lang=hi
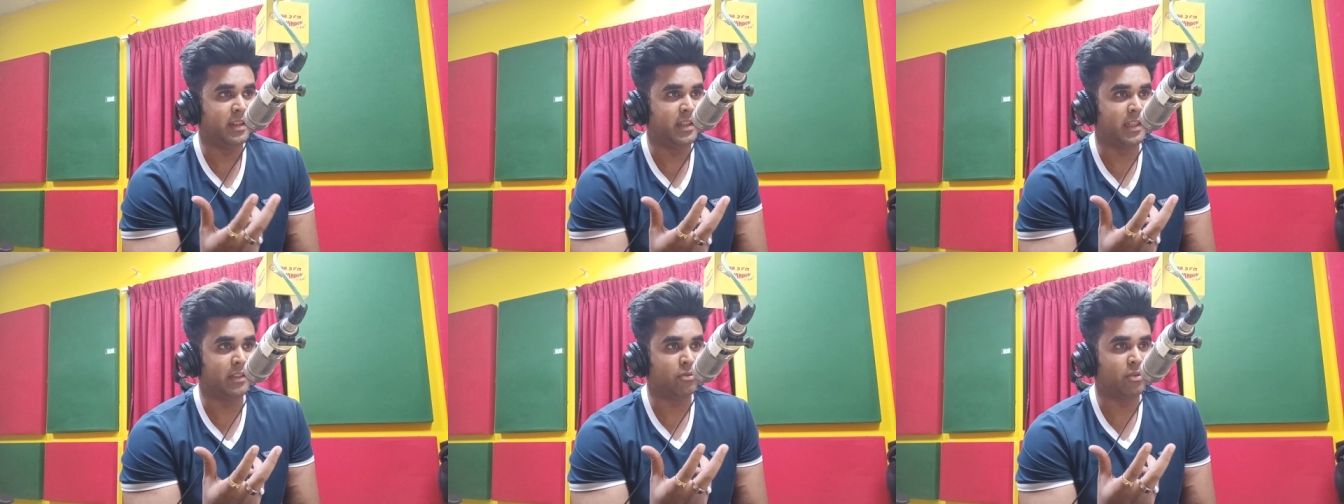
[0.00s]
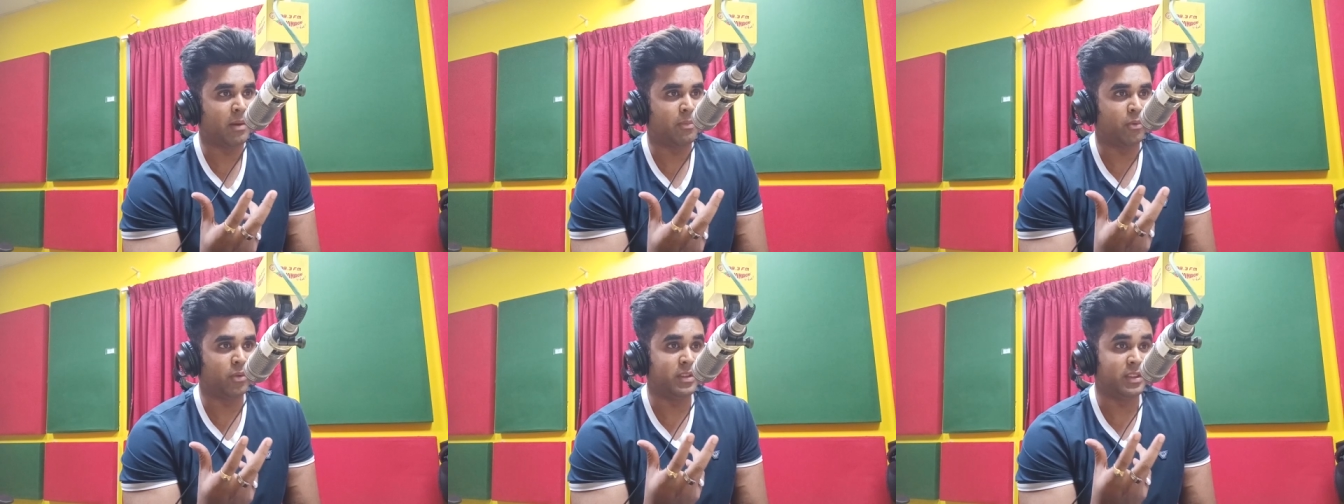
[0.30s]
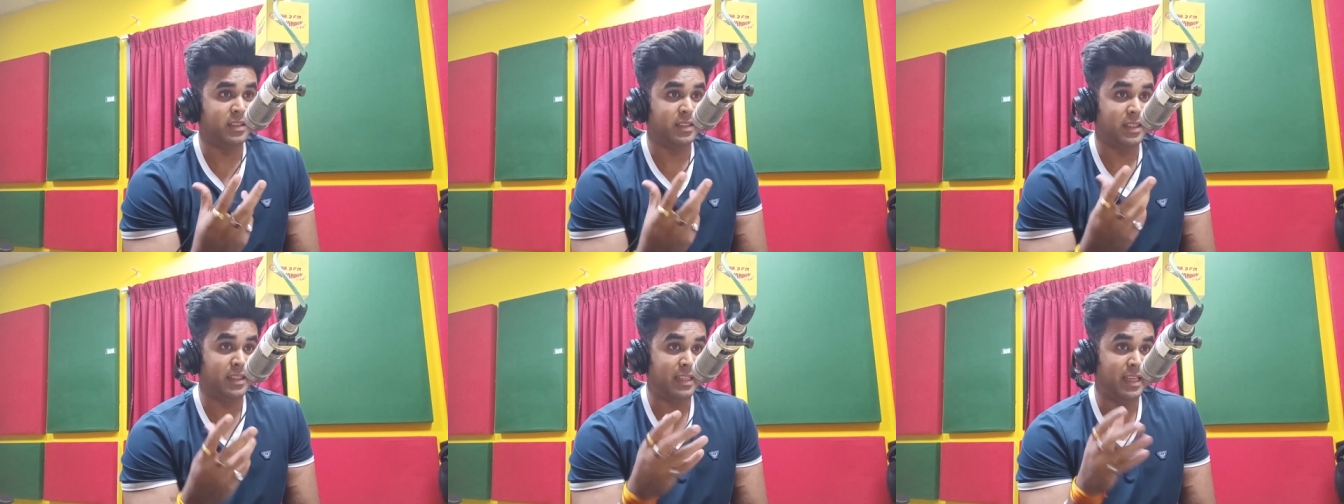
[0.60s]
हैं तो आपको
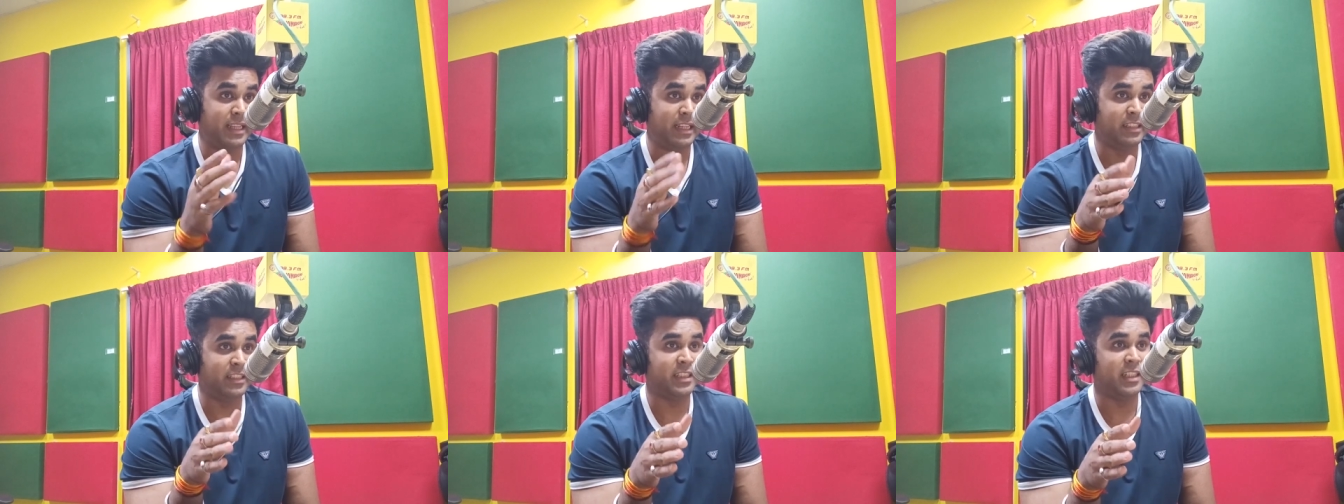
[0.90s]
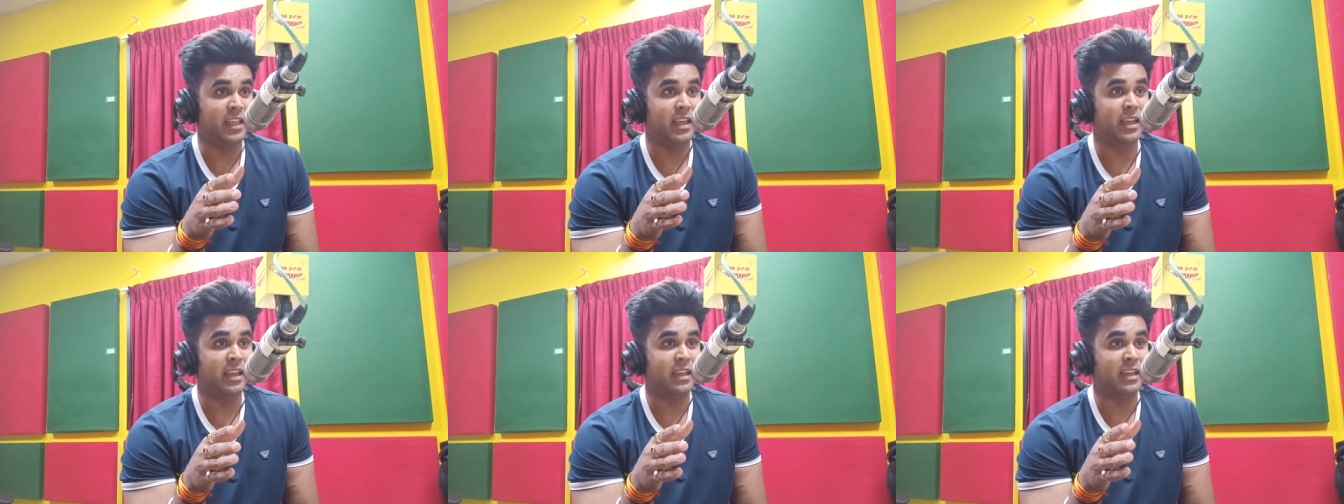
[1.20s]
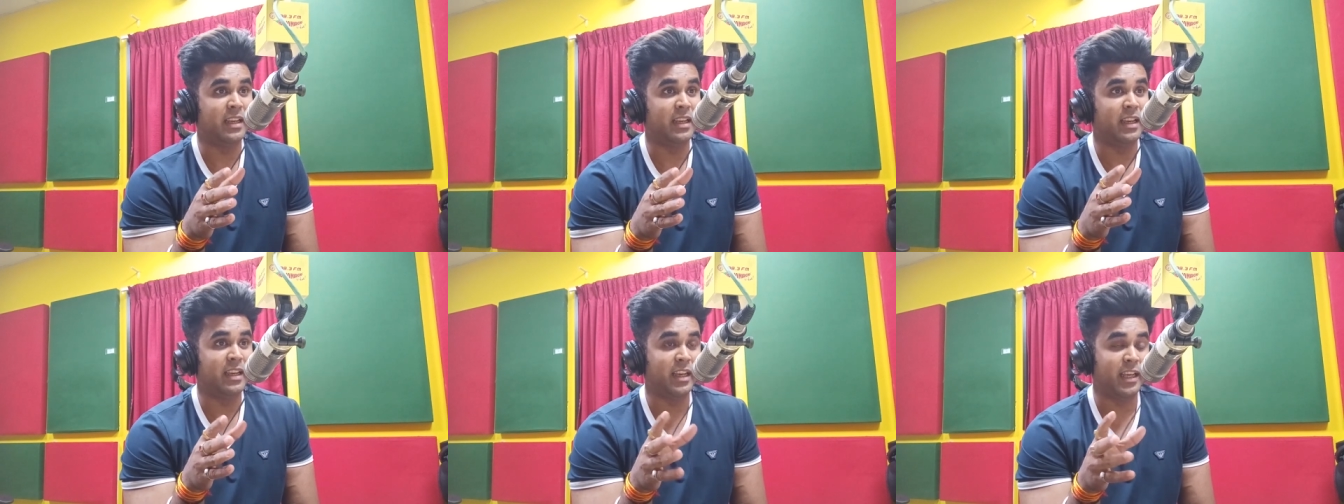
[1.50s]
चीज़ ये देखनी चाहिए
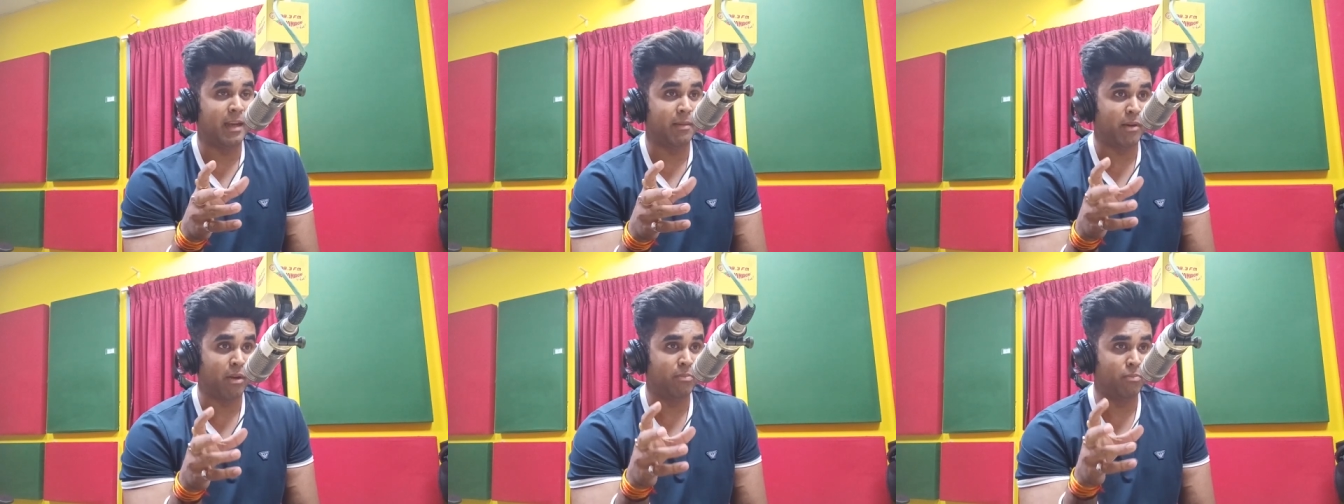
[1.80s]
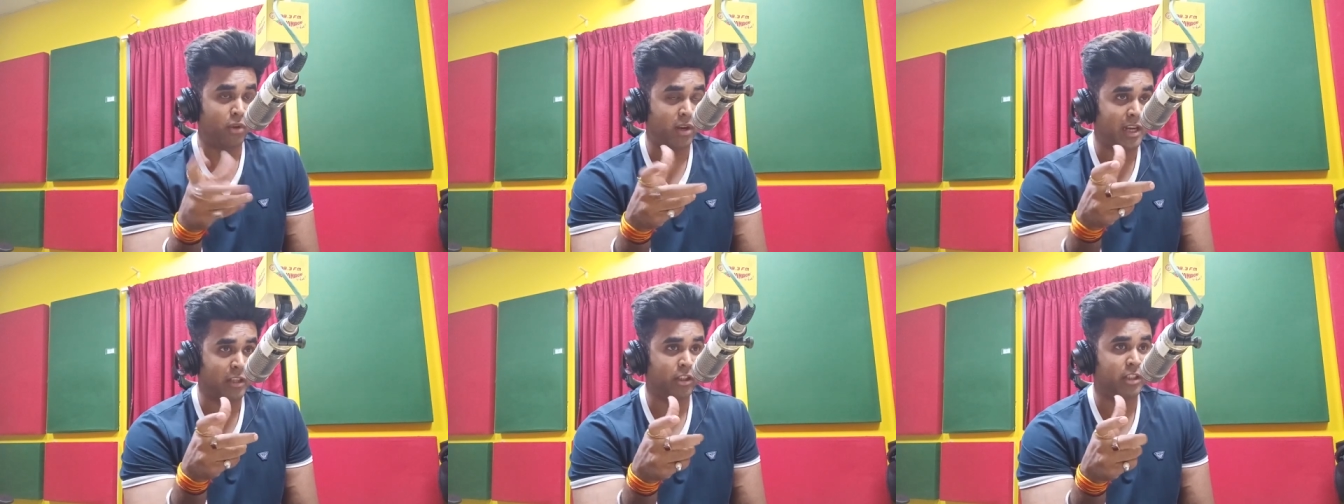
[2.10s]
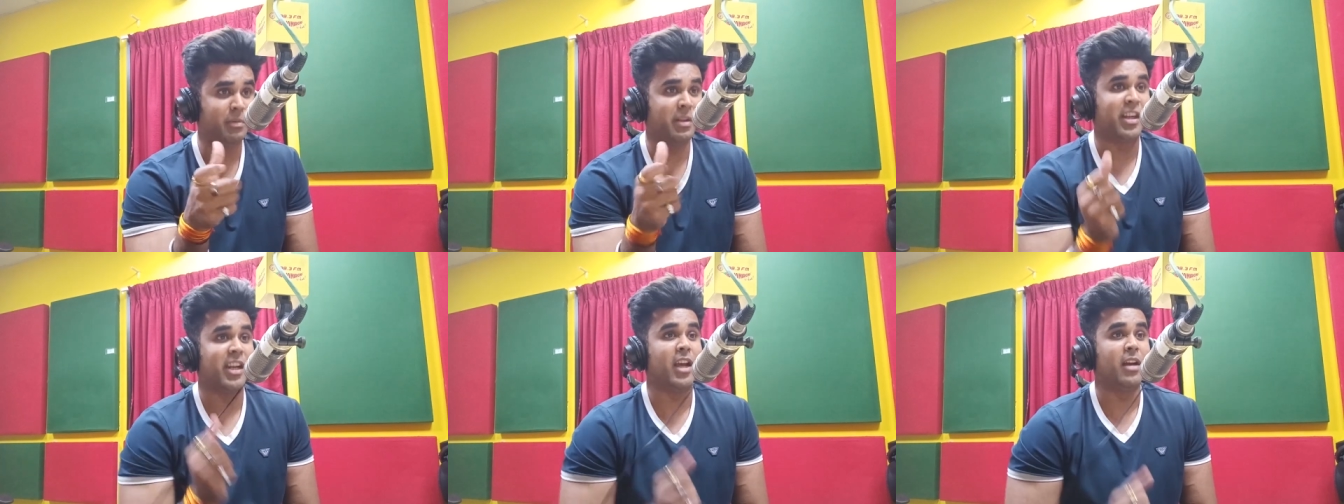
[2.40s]
कि कहीं आपका मुर्गा तो
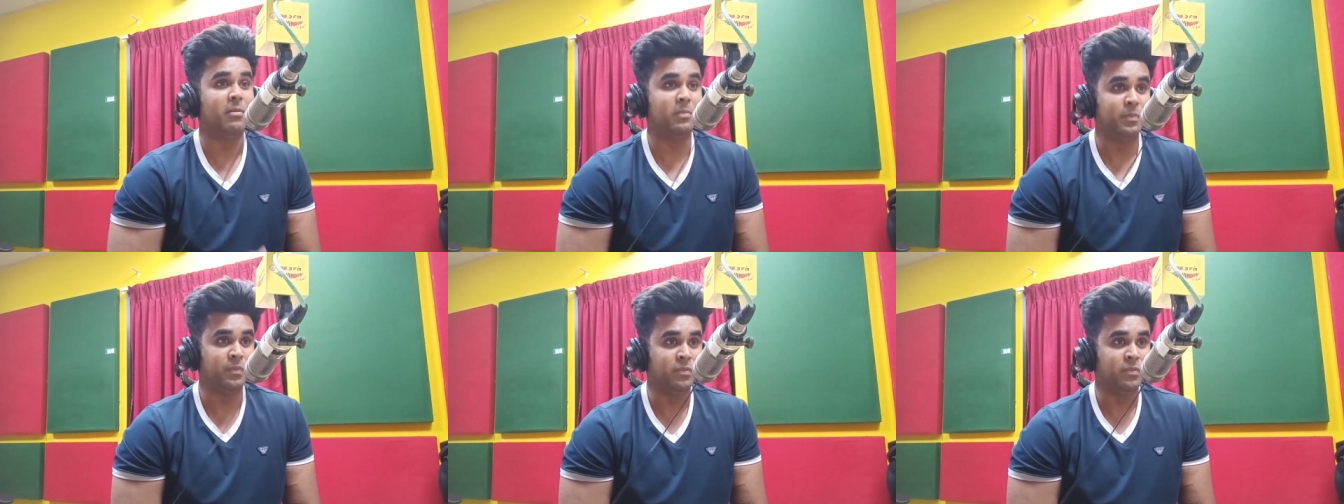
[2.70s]
नहीं बन रहा